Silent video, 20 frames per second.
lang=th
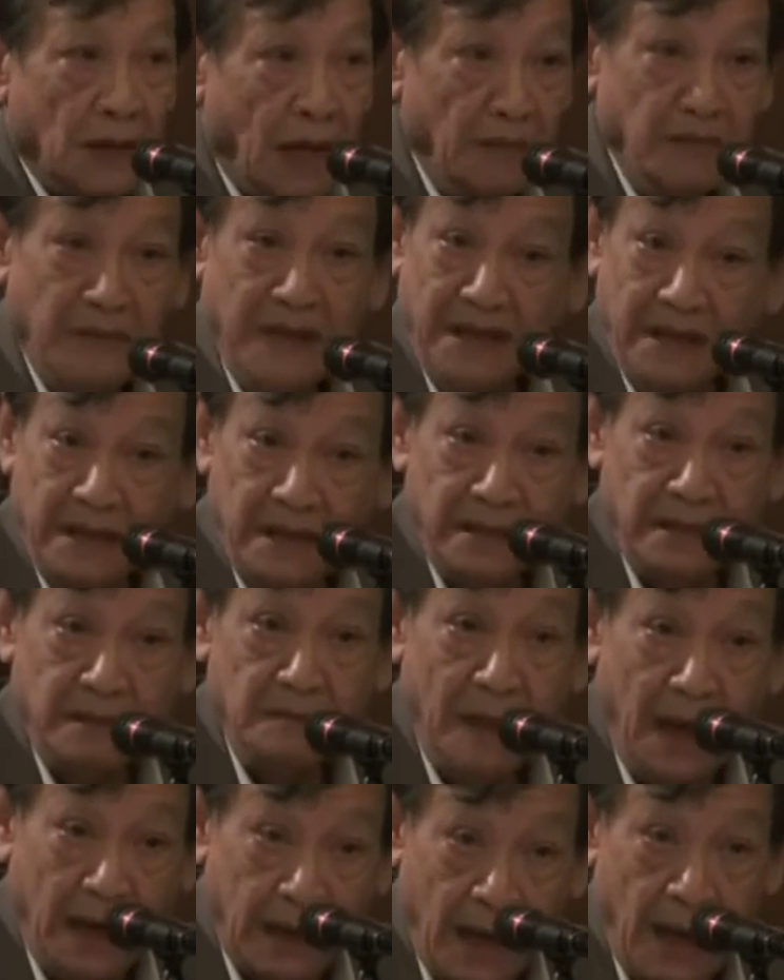ท่านไม่กิน
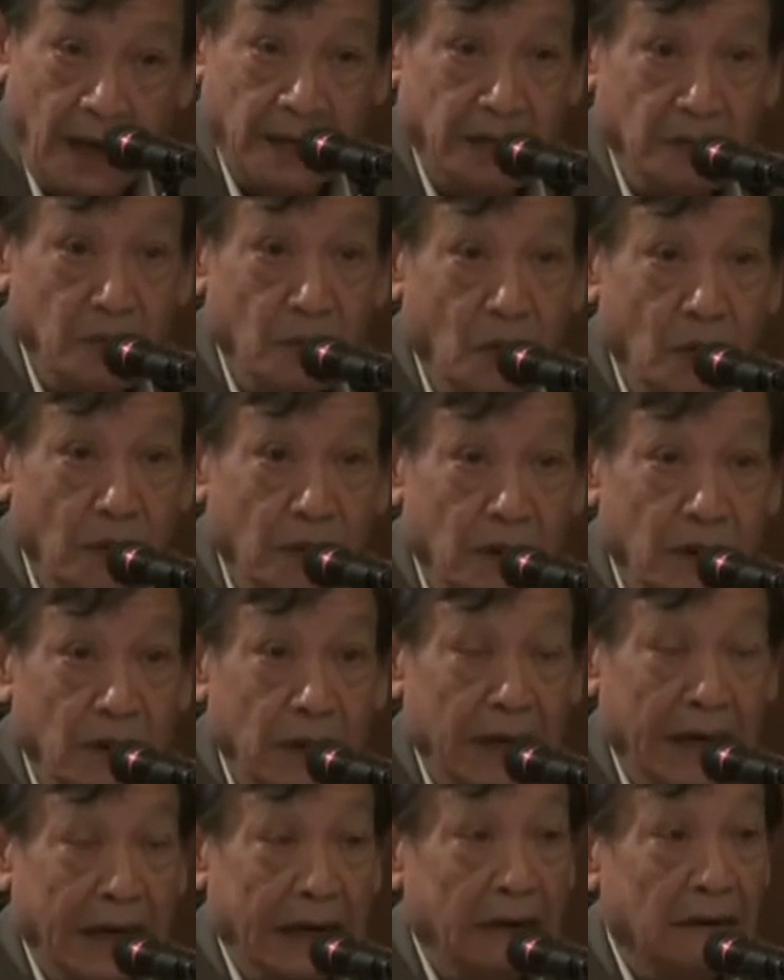สินบาทค่าสินบนเท่า
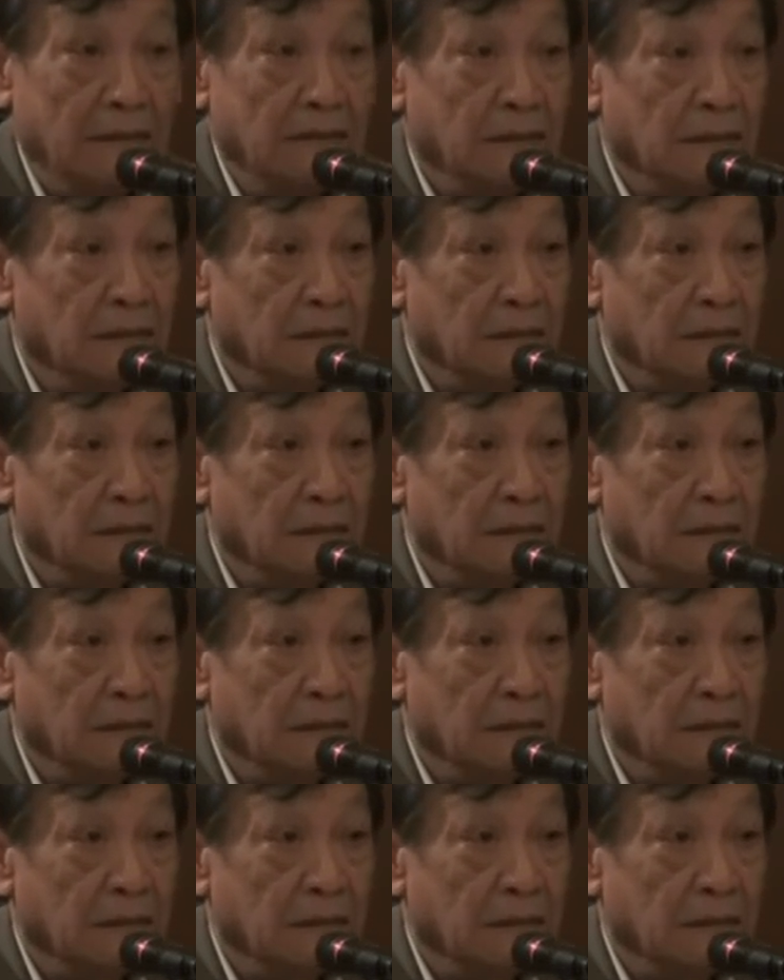นั้นเอง